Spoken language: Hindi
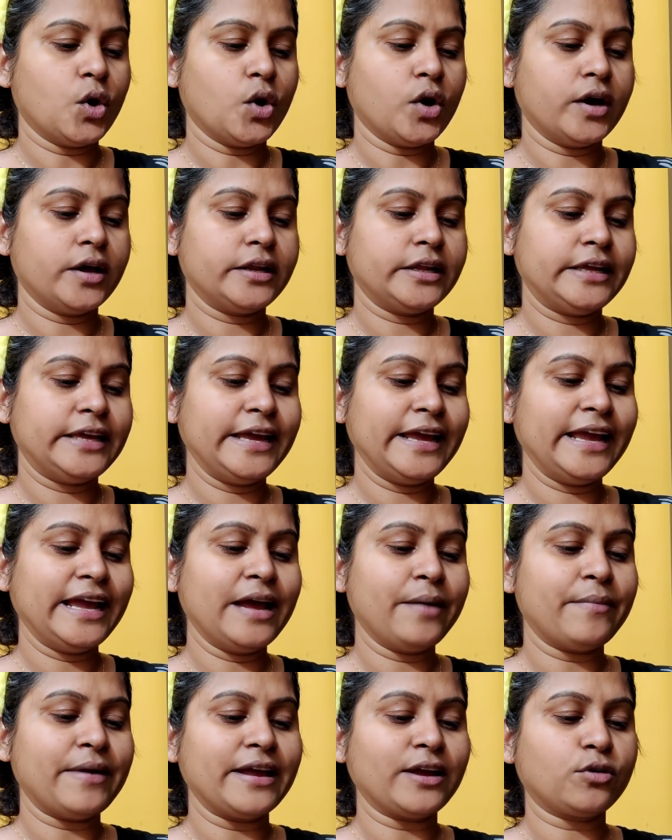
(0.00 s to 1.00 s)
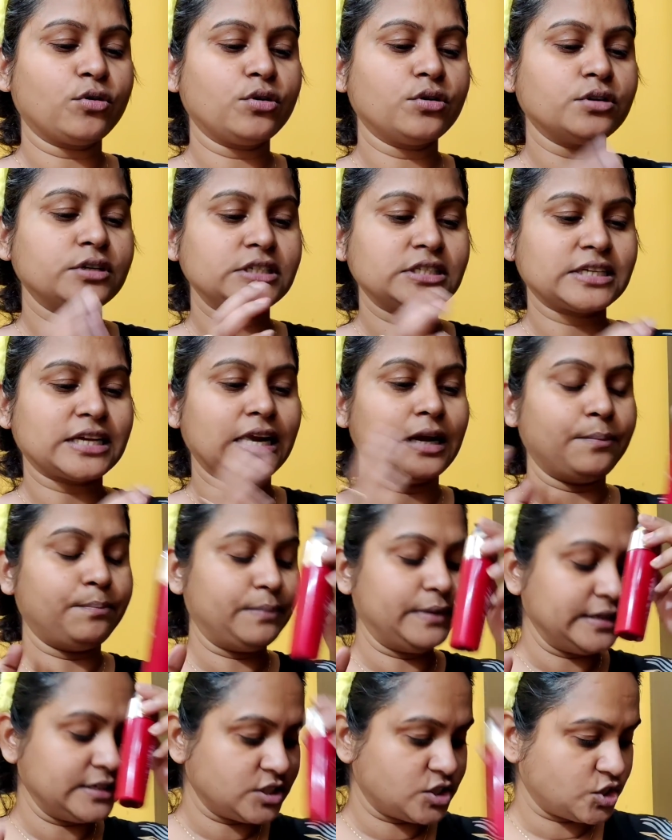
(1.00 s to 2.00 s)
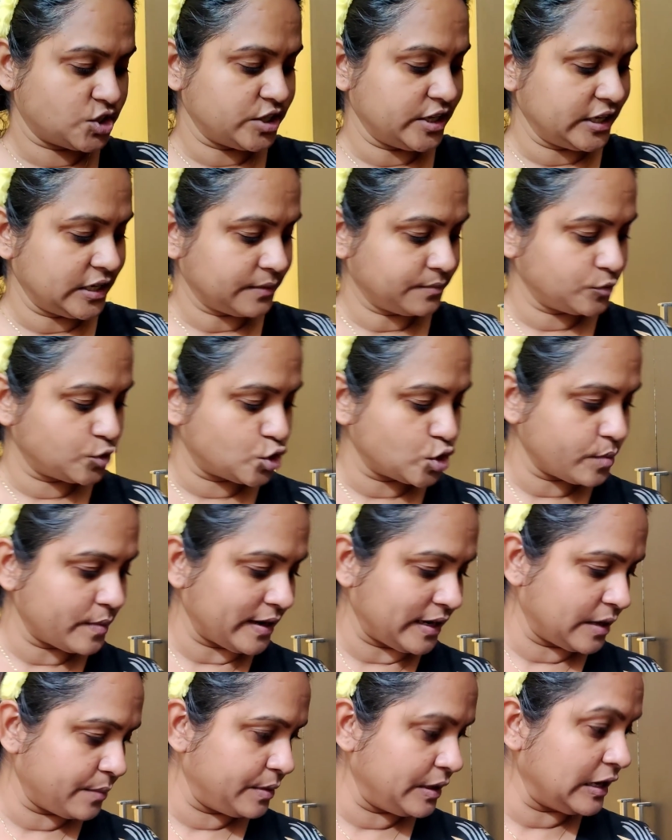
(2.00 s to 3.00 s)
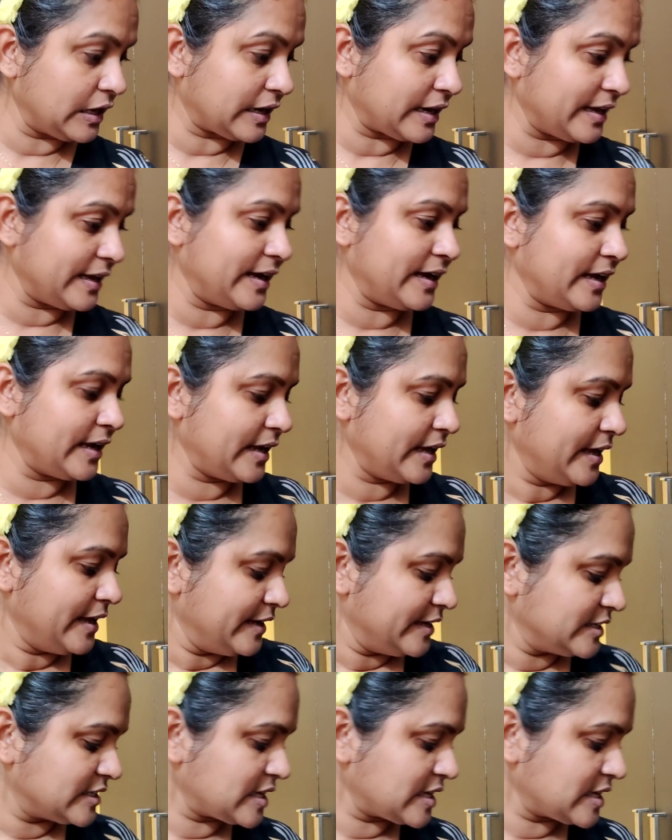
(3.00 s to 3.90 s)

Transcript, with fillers: और ये है माइक्रो स्कल्पटिन सीरम जो मैंने अभी लगाया है